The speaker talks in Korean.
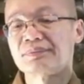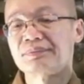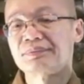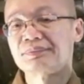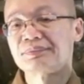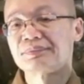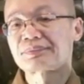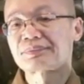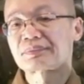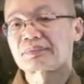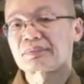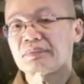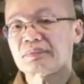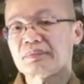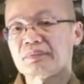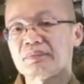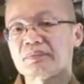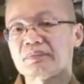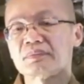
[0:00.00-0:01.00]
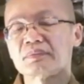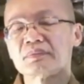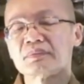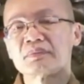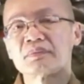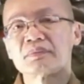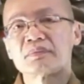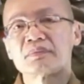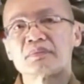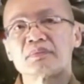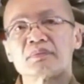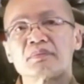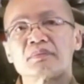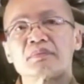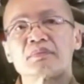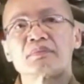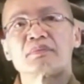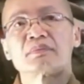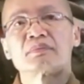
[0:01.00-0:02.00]
여러분이 거짓말을 했음을
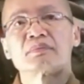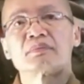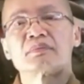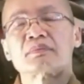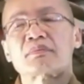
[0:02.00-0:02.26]
압니다.